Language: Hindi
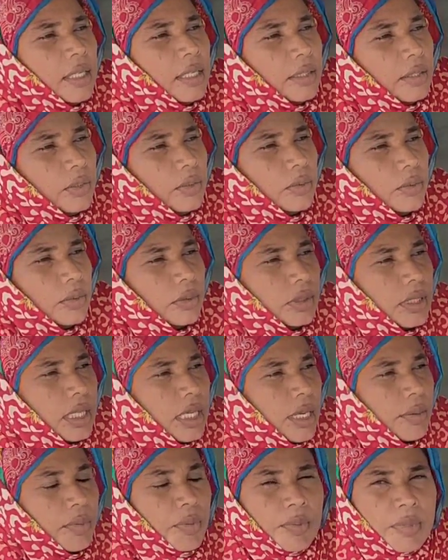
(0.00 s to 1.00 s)
तो
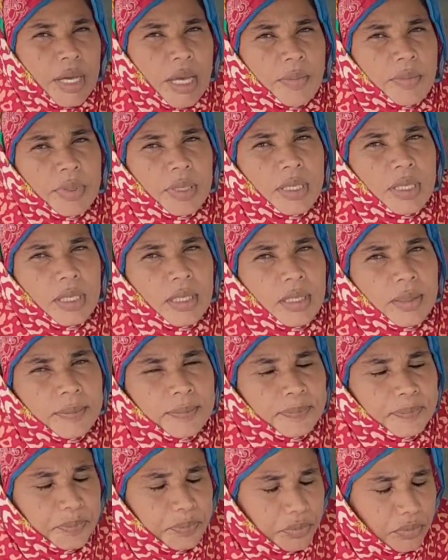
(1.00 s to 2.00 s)
देखें मैं
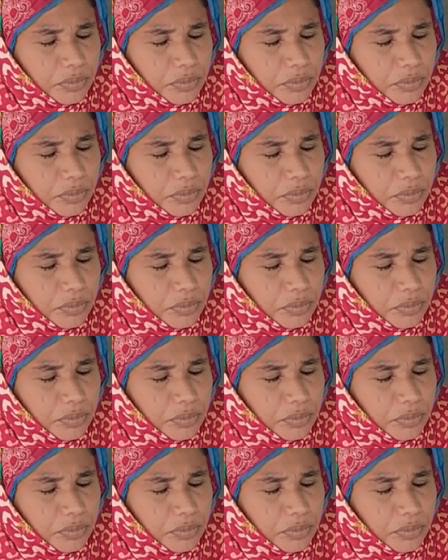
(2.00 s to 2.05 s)
भी